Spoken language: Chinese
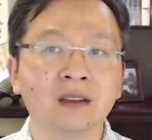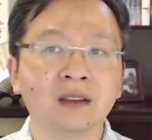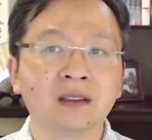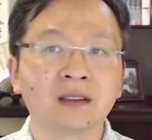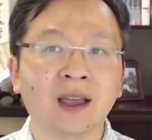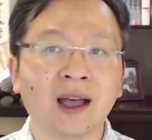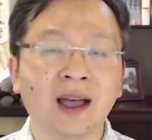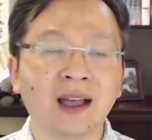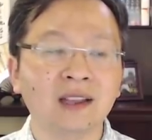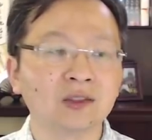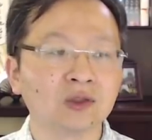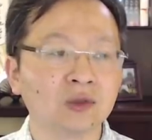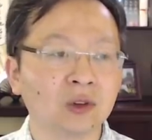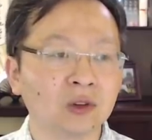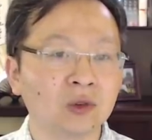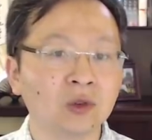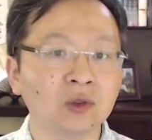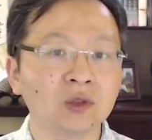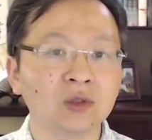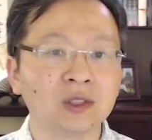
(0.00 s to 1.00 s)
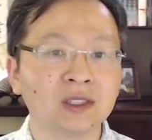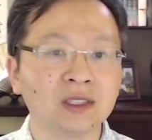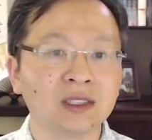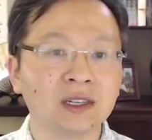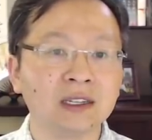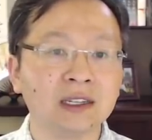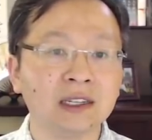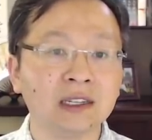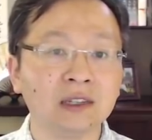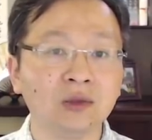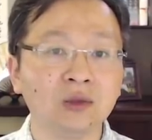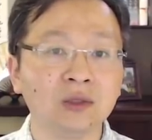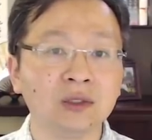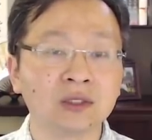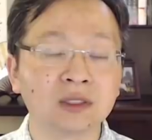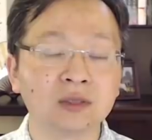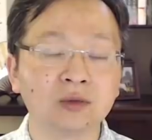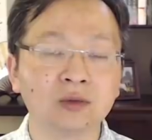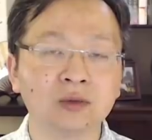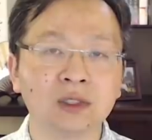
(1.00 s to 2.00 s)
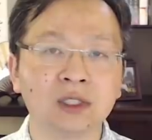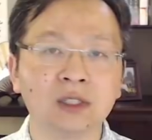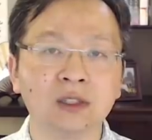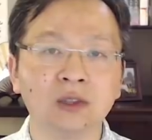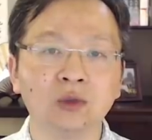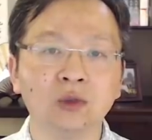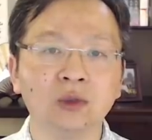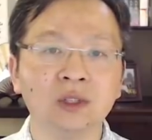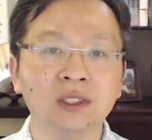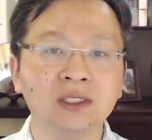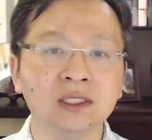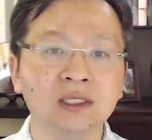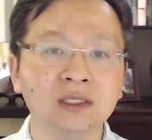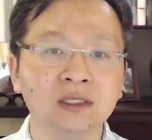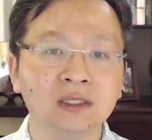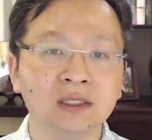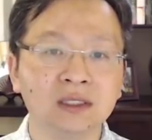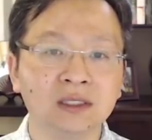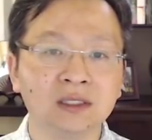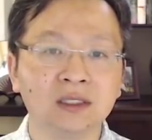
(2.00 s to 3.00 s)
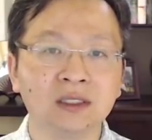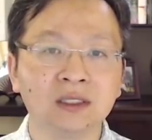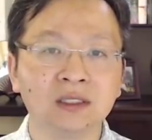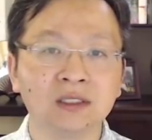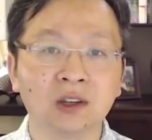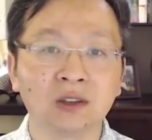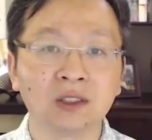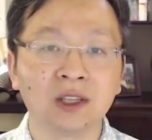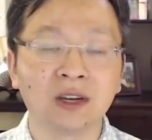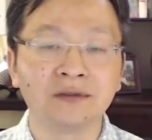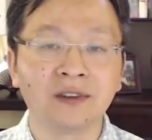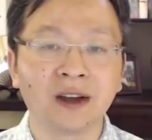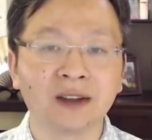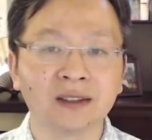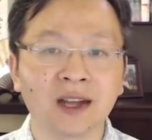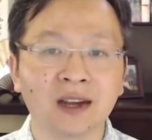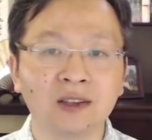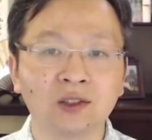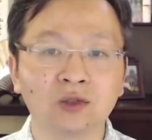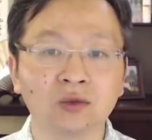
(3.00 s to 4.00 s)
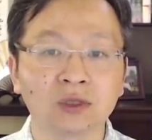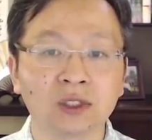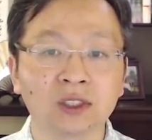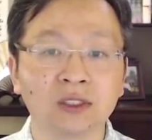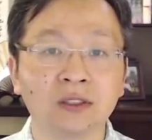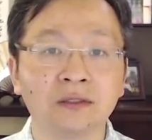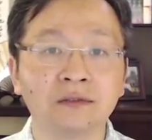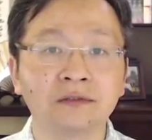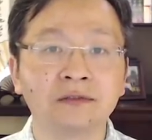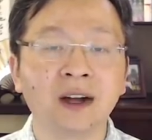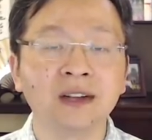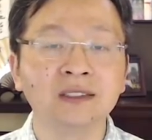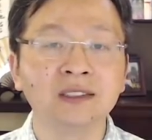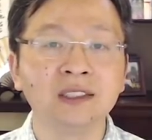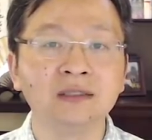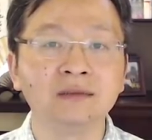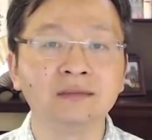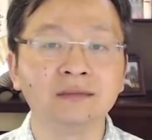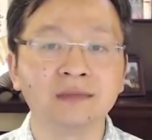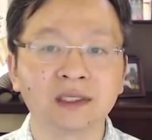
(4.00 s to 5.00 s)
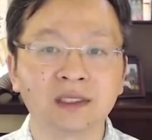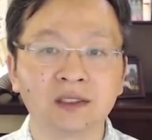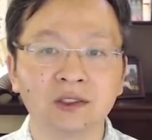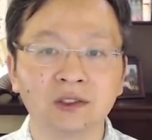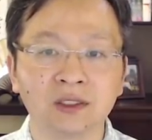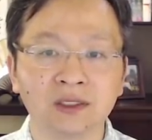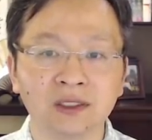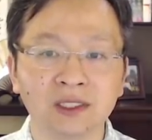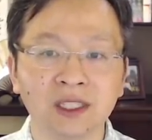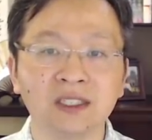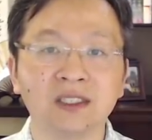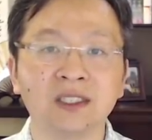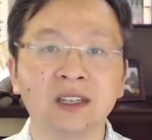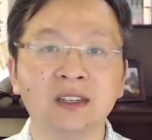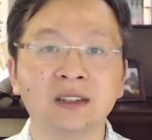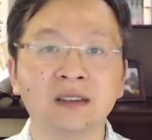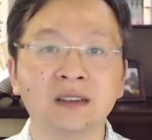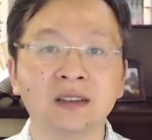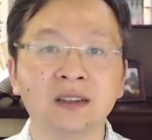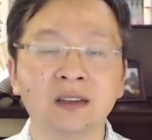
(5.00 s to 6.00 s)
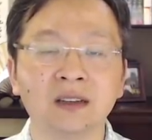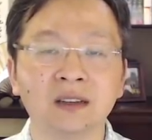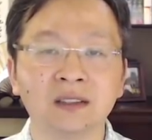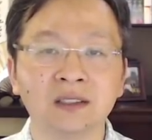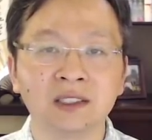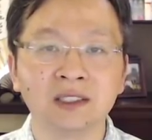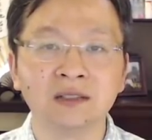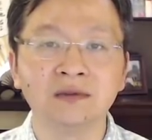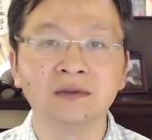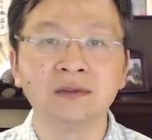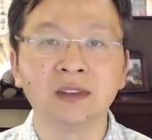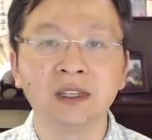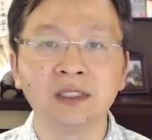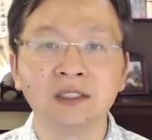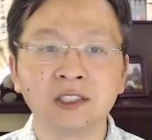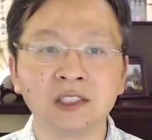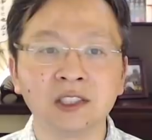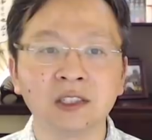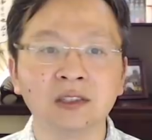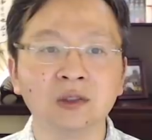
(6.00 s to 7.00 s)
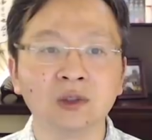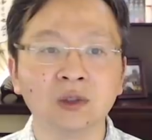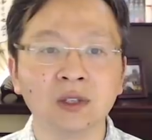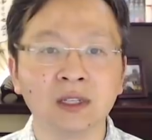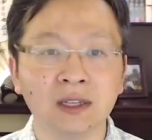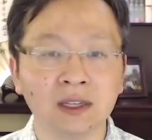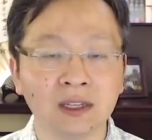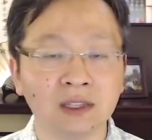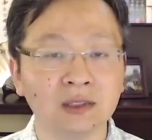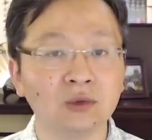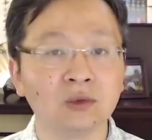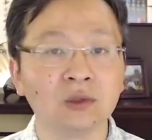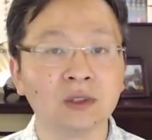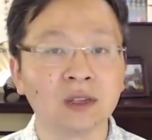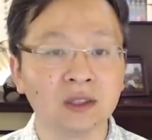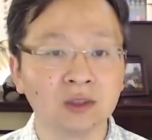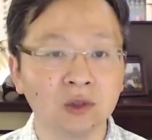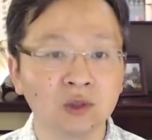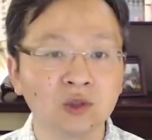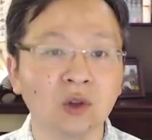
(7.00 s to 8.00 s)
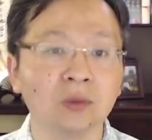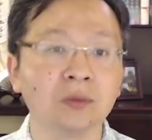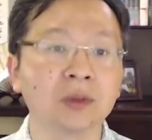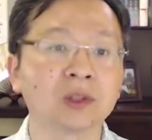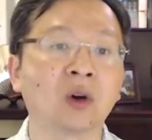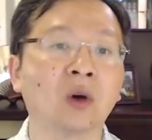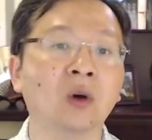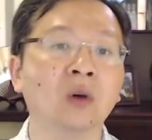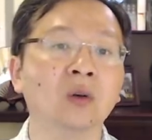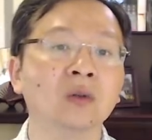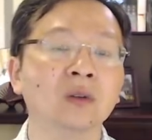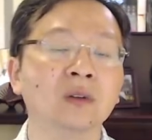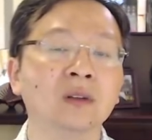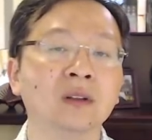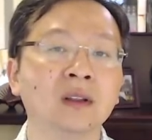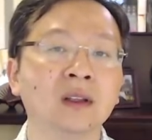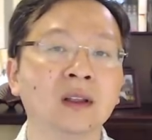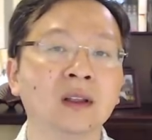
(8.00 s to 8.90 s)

他所工作的那个领域似乎和罗京和焦点访谈主持人方静，就是这些人的新闻政论领域呢有所不同。